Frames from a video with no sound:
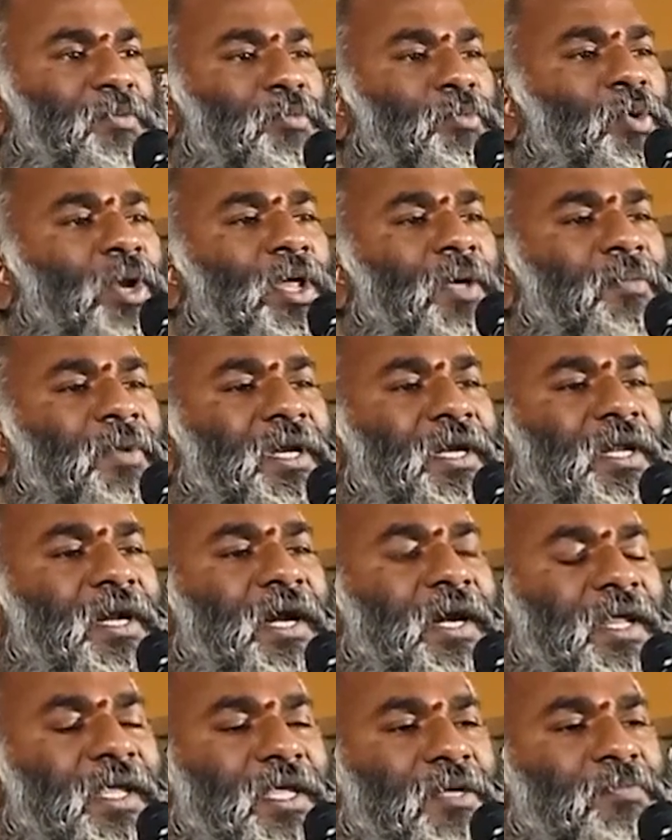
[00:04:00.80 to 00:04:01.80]
செம்புலம் என்று
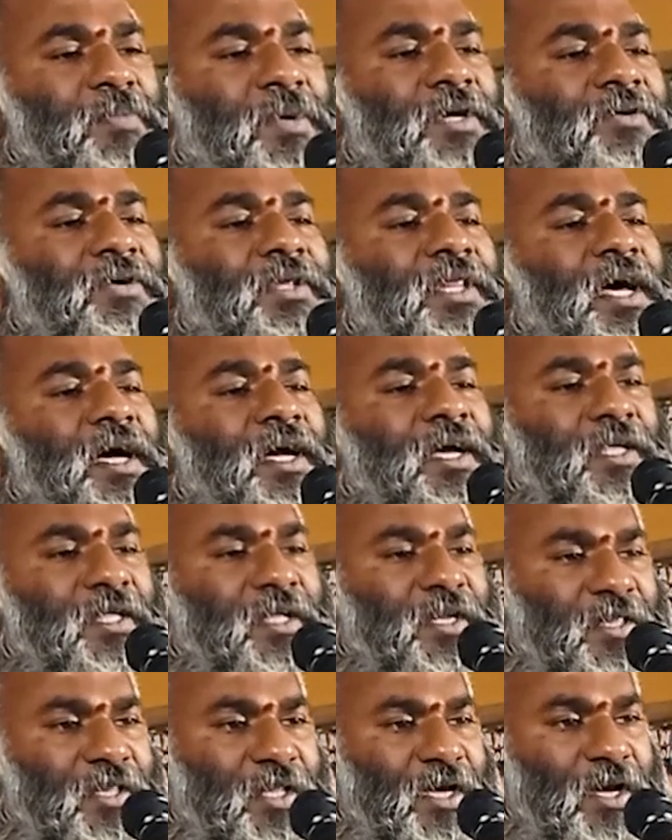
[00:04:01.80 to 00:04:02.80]
அழைக்கப்படுவதாக
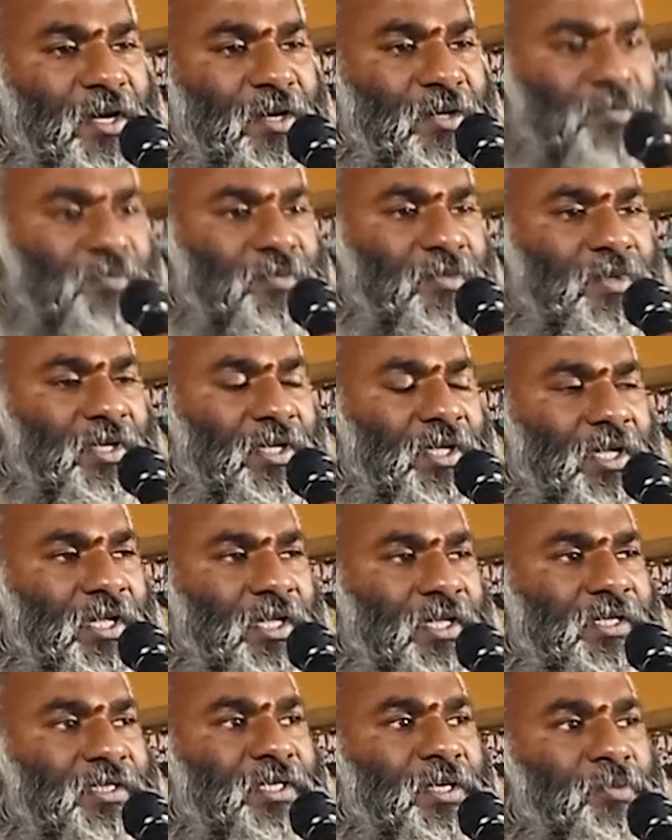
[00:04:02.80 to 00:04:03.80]
இருந்தாலும்
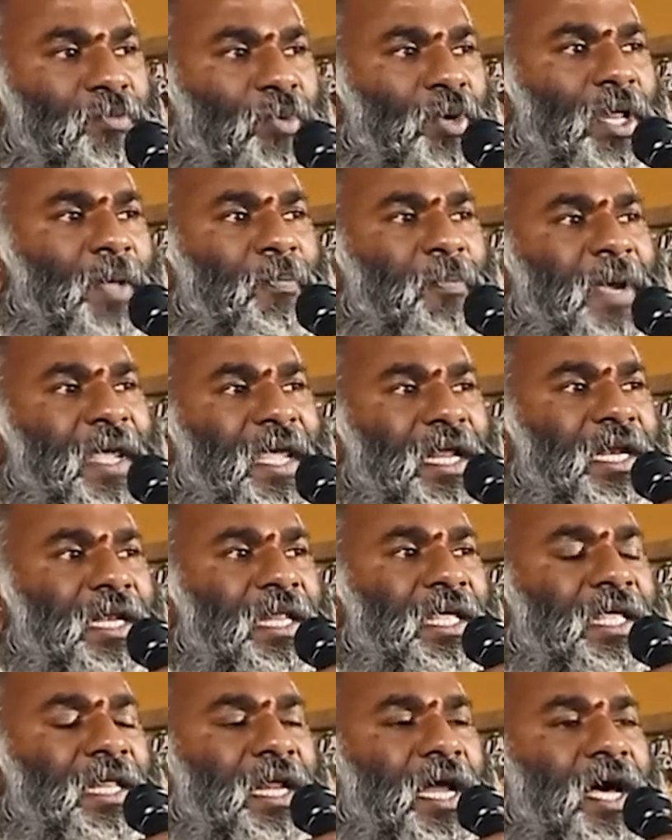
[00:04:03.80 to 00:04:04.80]
செம்புல பெயல்
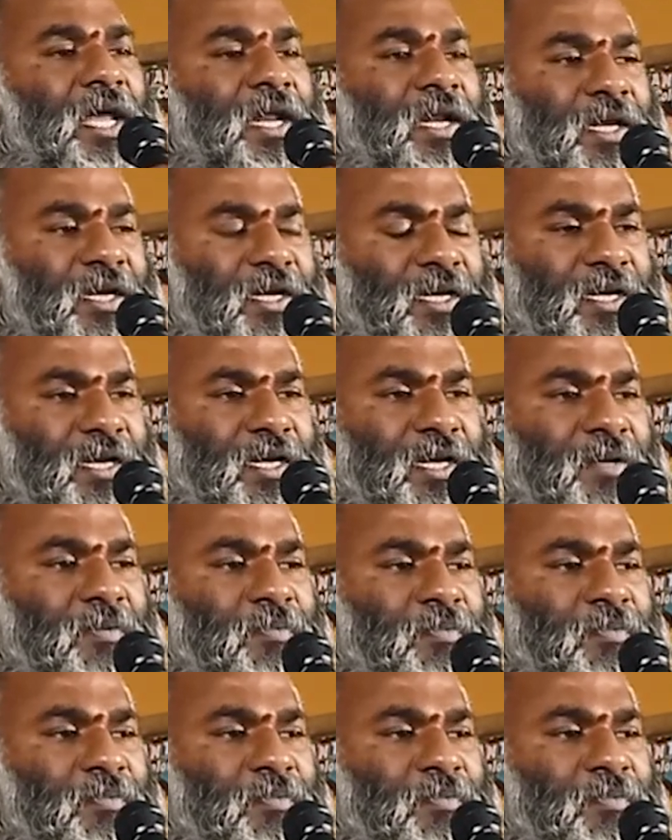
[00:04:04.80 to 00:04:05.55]
நீரார் என்று